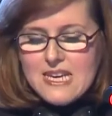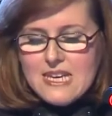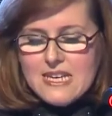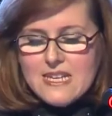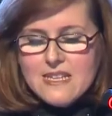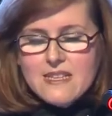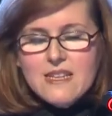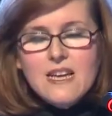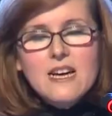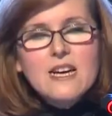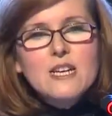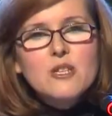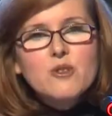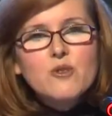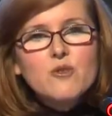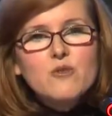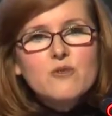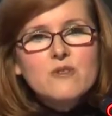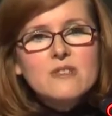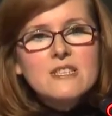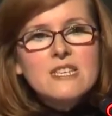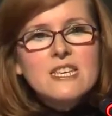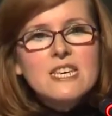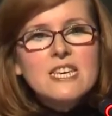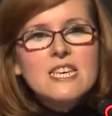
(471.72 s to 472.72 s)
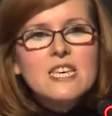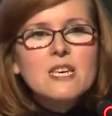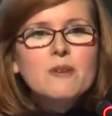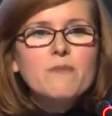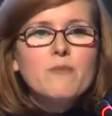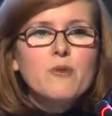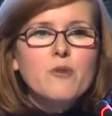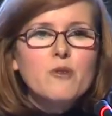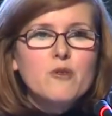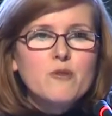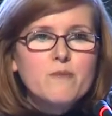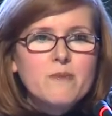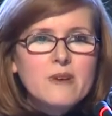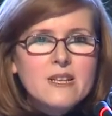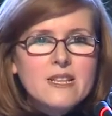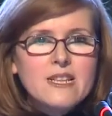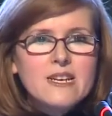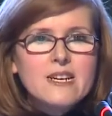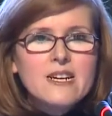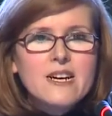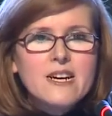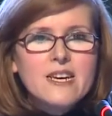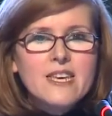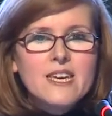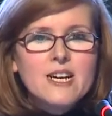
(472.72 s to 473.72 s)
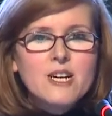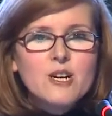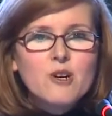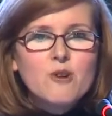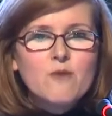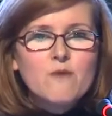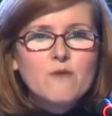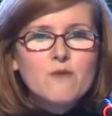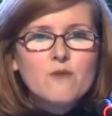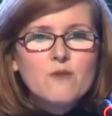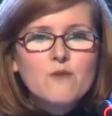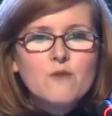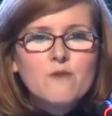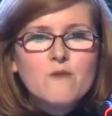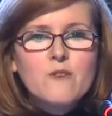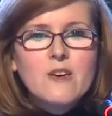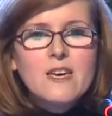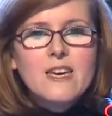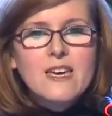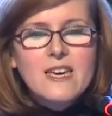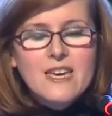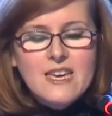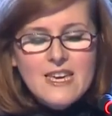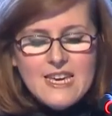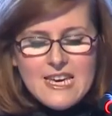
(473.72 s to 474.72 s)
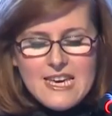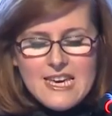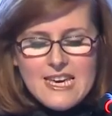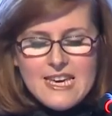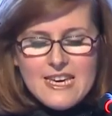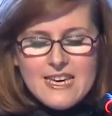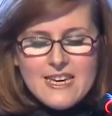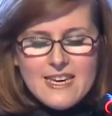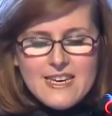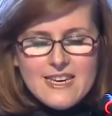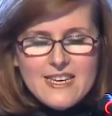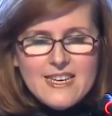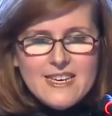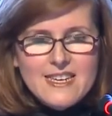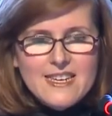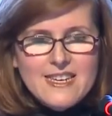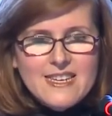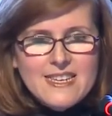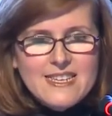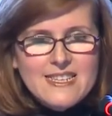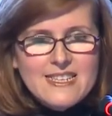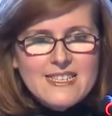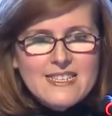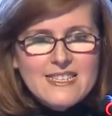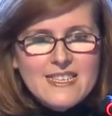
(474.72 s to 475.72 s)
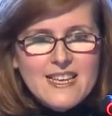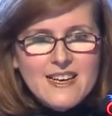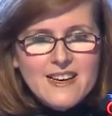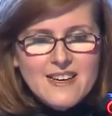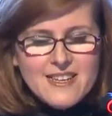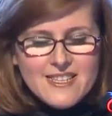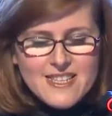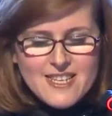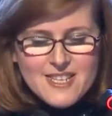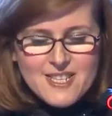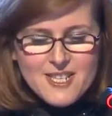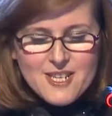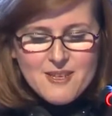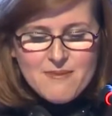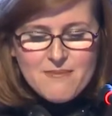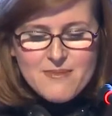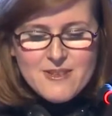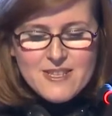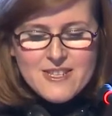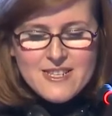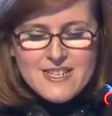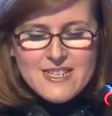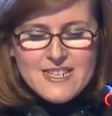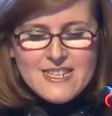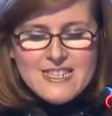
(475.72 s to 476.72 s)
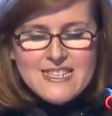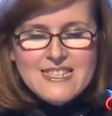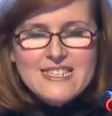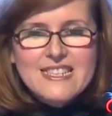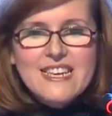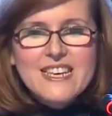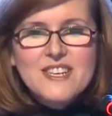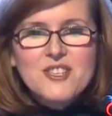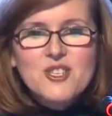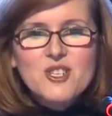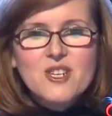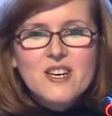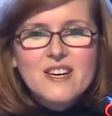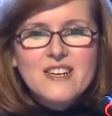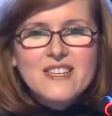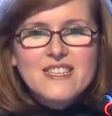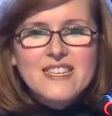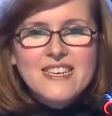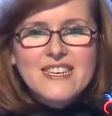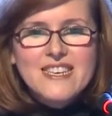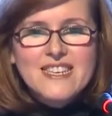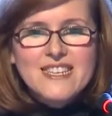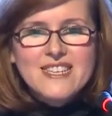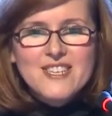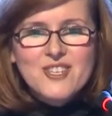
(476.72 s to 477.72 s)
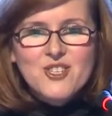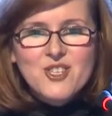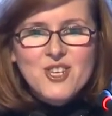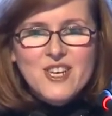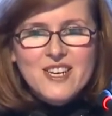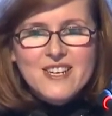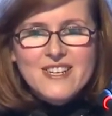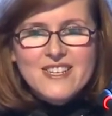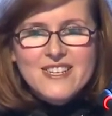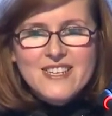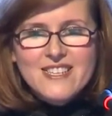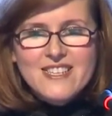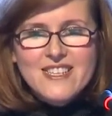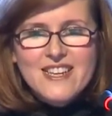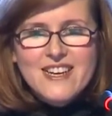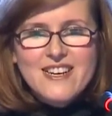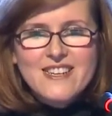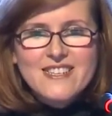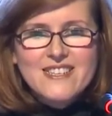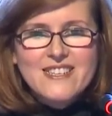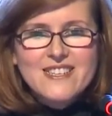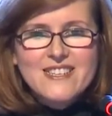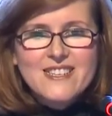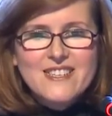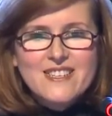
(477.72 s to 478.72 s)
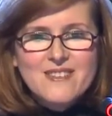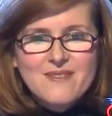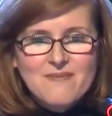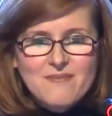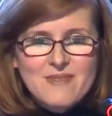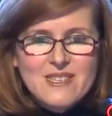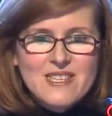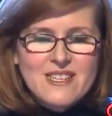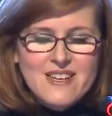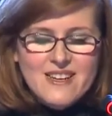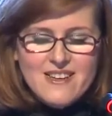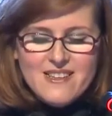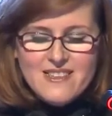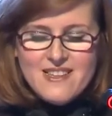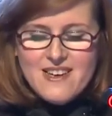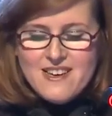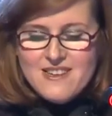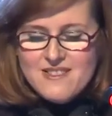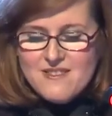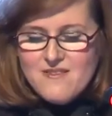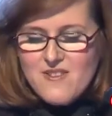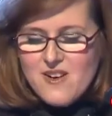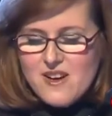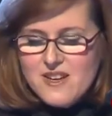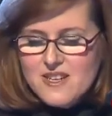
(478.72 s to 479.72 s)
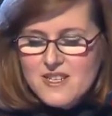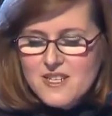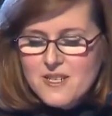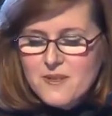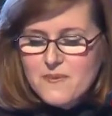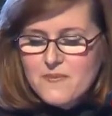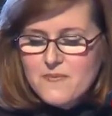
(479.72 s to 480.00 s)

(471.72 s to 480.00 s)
Daha doğrusu iki bölmeli kaya kovuğu ve e, sadece bir seccade girecek kadar bir alan var.